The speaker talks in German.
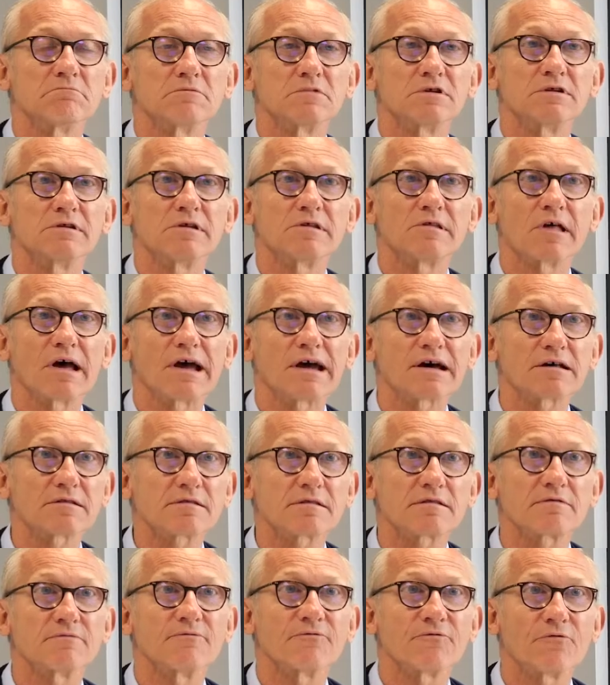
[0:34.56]
In dieser
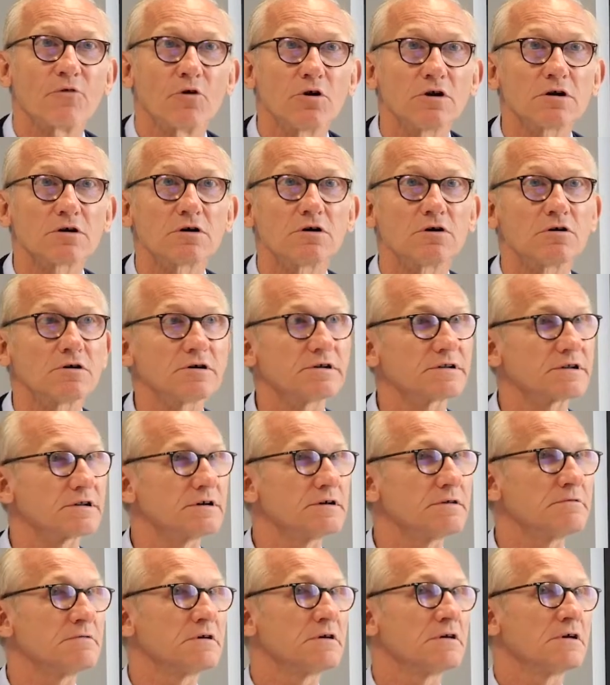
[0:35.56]
ersten Folge
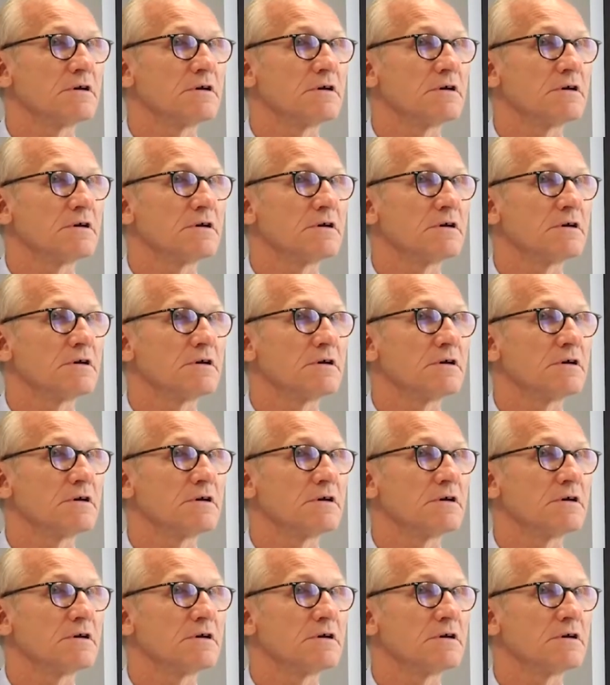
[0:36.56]
heute